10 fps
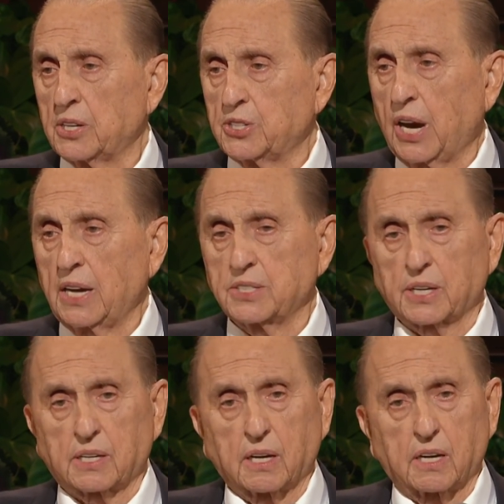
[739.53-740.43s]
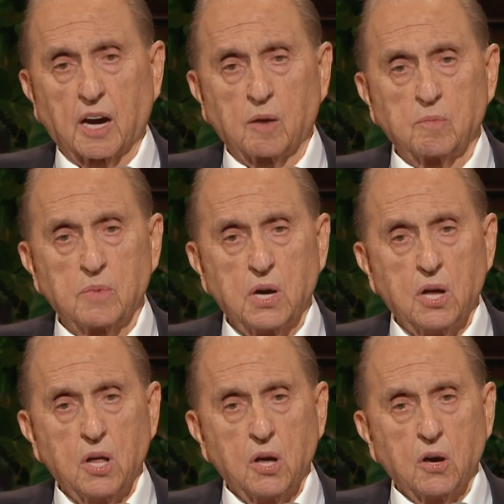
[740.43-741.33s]
我们透过悔改
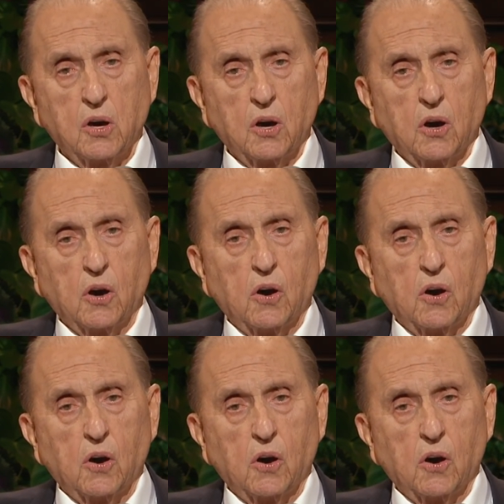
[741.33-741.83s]
而改变，